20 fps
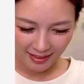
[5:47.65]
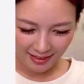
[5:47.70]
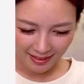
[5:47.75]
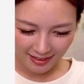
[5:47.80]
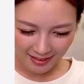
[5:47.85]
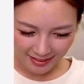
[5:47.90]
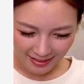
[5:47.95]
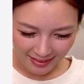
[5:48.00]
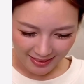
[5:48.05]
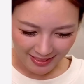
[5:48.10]
あ
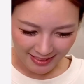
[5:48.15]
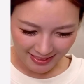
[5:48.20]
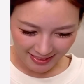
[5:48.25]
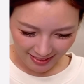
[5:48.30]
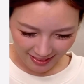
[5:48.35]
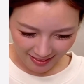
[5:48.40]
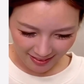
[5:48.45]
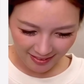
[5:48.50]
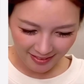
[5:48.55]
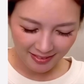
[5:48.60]
かり
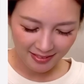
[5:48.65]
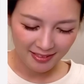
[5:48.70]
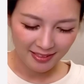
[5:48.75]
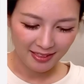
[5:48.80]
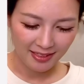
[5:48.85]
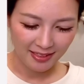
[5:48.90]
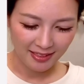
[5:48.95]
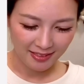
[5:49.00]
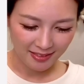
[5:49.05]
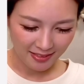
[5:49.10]
さん、
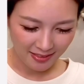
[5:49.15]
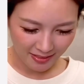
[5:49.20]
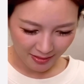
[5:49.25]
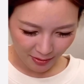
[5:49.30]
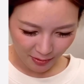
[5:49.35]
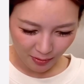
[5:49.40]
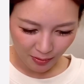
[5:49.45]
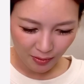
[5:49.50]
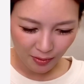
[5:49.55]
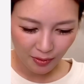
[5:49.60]
吃
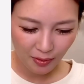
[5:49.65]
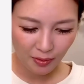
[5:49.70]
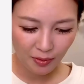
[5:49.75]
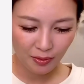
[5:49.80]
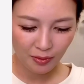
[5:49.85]
音投